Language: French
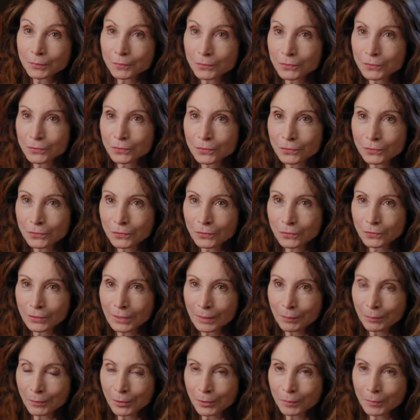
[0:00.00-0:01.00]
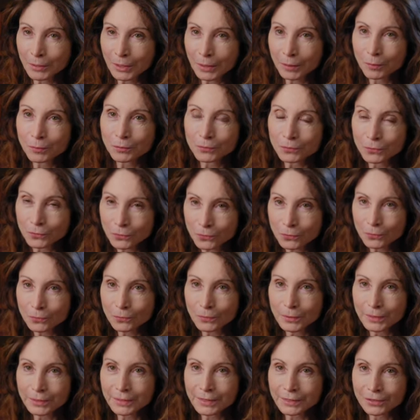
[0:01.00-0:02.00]
puisque la première
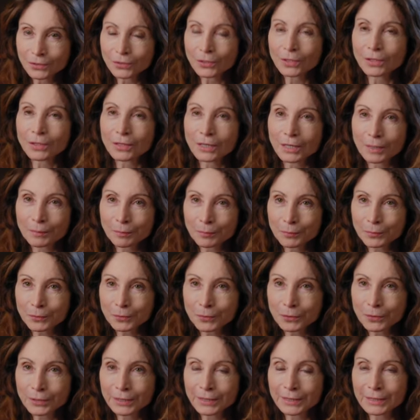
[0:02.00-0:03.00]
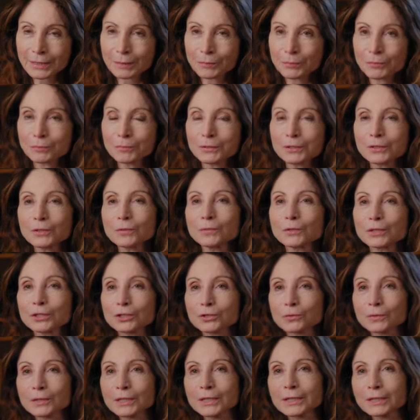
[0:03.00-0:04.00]
production était un rapport qui a été publié au mois de
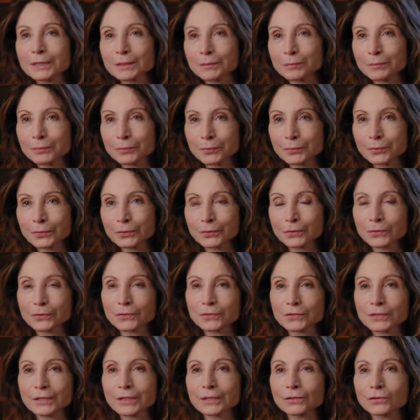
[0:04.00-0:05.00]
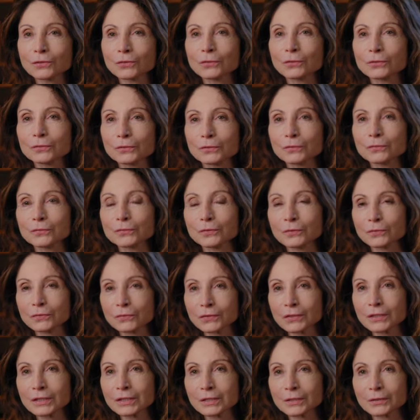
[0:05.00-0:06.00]
juillet pour euh, le think tank
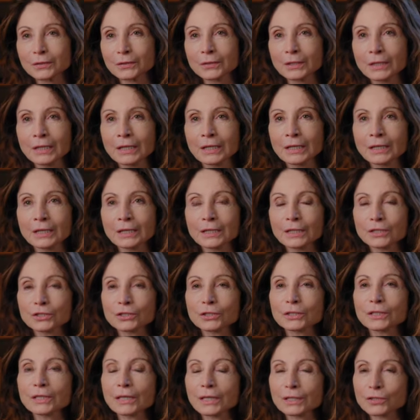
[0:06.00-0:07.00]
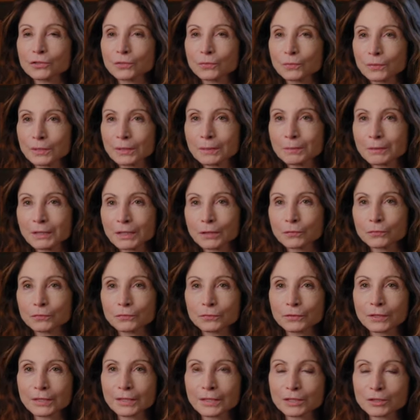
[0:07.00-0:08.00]
français Génération Libre, qui a
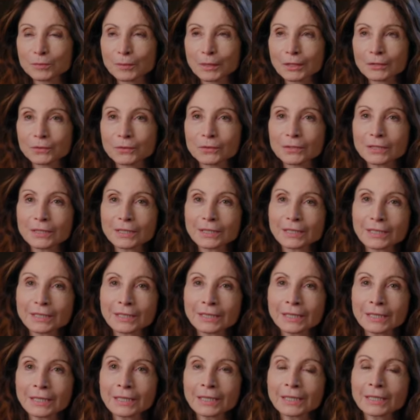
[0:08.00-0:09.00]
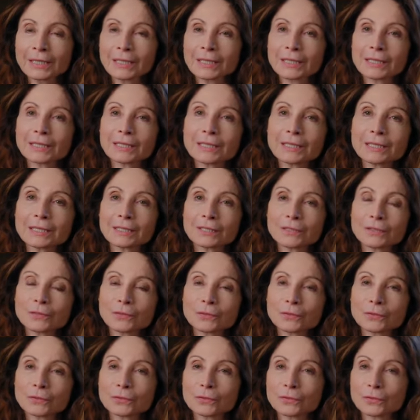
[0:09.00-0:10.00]
fondé Gaspar Koenig. Et
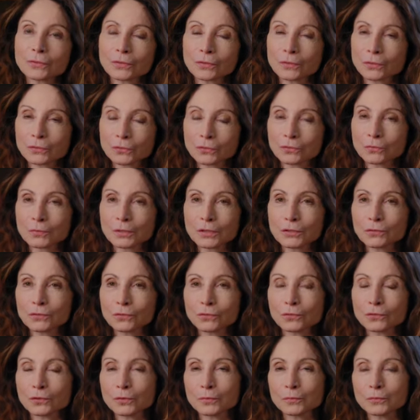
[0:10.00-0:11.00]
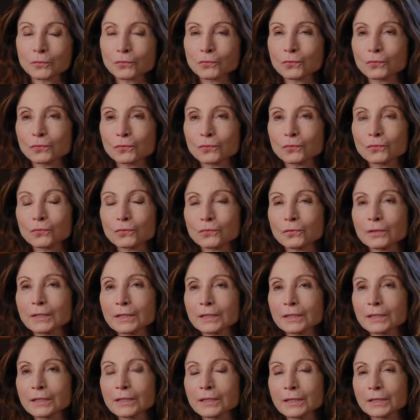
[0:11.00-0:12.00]
ensuite, comme tous
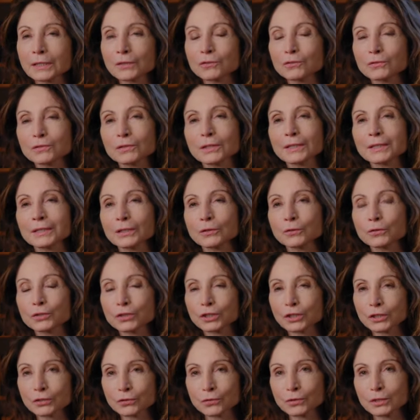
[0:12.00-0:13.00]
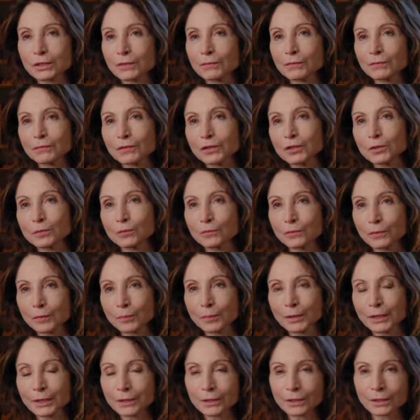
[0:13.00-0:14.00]
les, résultats des recherches que j'avais faites ne pouvaient
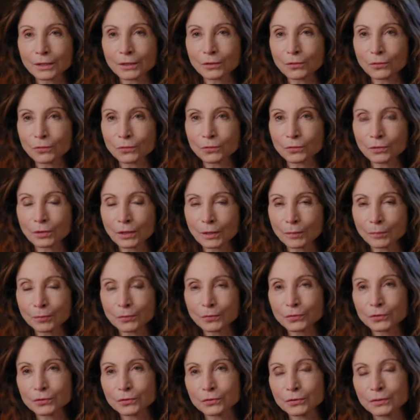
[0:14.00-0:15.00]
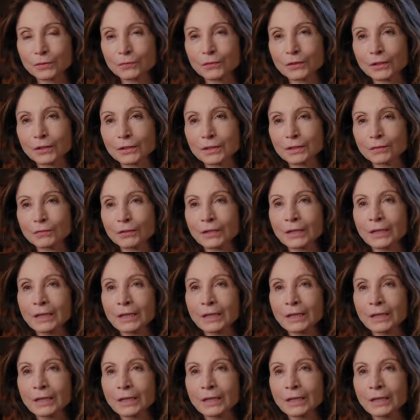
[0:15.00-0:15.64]
pas être inclus dans le rapport, j'en ai fait un livre.